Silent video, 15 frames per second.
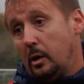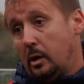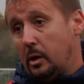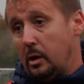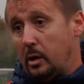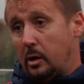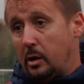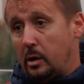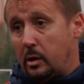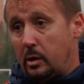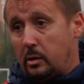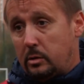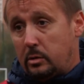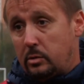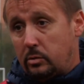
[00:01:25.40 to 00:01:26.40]

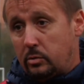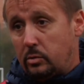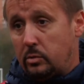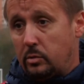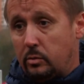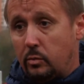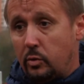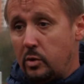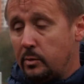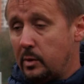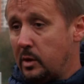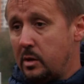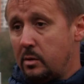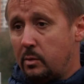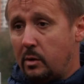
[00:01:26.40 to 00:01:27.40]
А, но будем
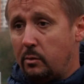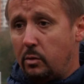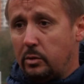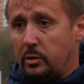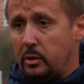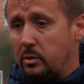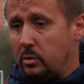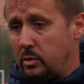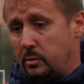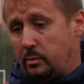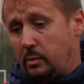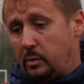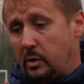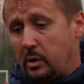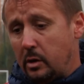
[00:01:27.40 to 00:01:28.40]
над этим работать, но тем
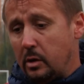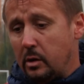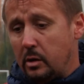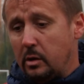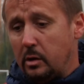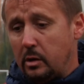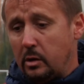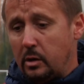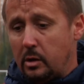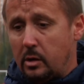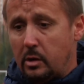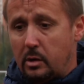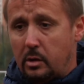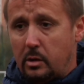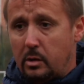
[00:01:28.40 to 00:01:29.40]
не менее
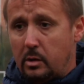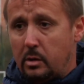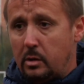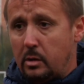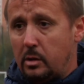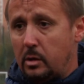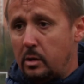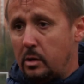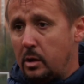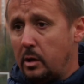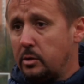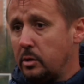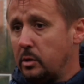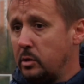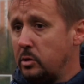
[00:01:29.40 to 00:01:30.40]
я
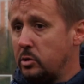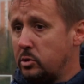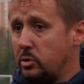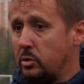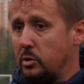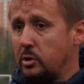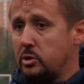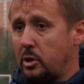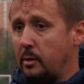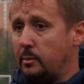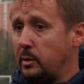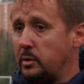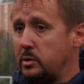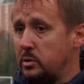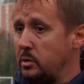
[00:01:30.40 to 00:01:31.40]
рад, э, что наша
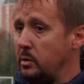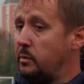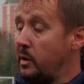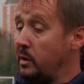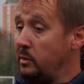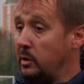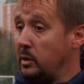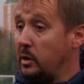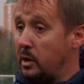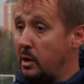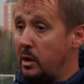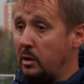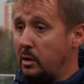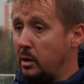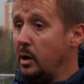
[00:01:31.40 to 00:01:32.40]
команда сегодня проявила и
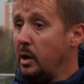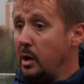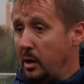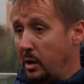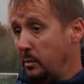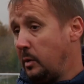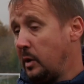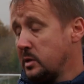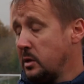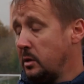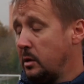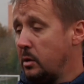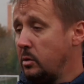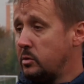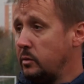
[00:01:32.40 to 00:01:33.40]
характер, и показала
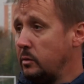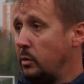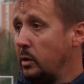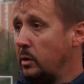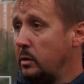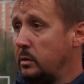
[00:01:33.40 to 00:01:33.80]
хороший футбол.